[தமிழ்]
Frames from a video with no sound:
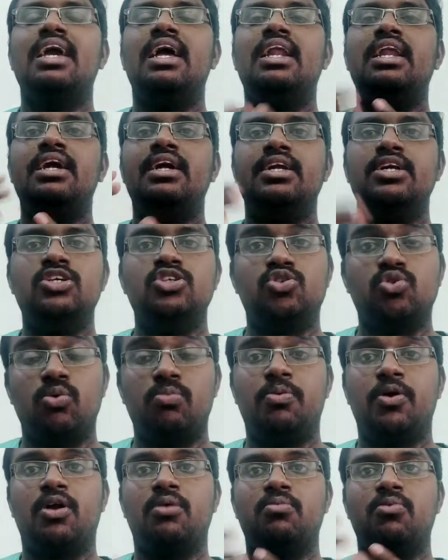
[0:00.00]
எல்இடி
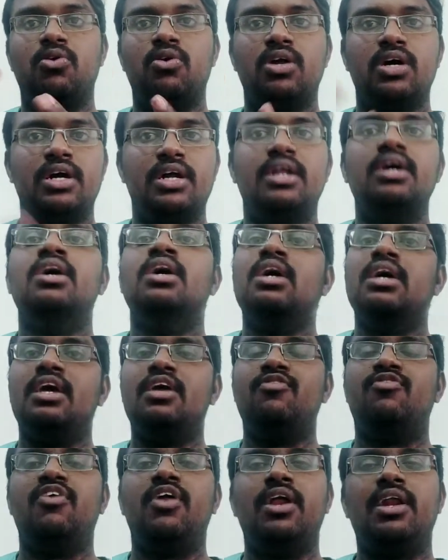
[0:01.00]
சூப்பர் அமௌடட்
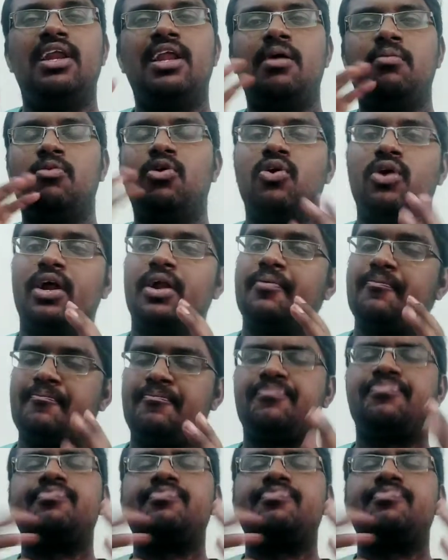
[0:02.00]
இன்ஃபினிட்லி அமௌடட்